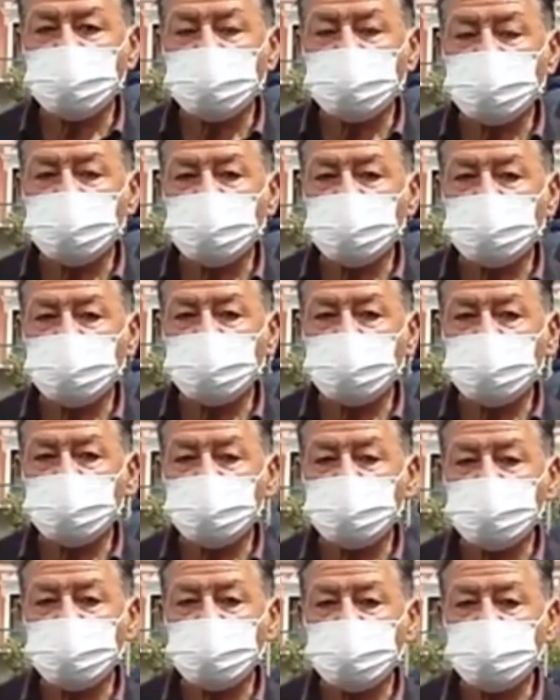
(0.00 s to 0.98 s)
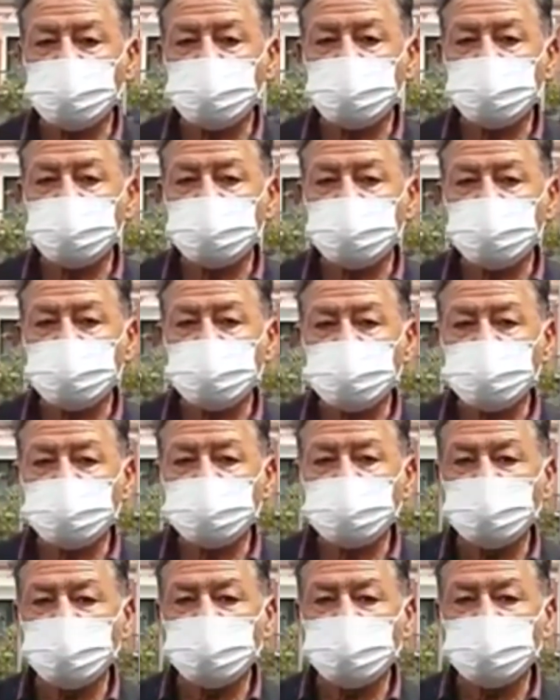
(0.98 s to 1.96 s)
de que la derecha
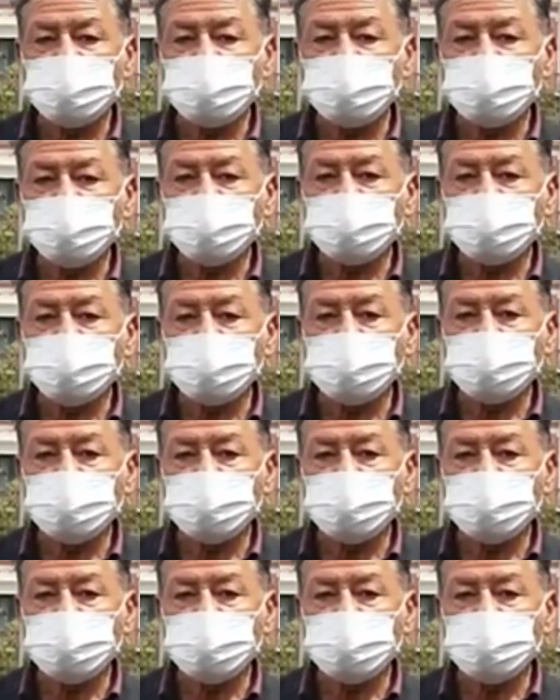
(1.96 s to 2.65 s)
genocida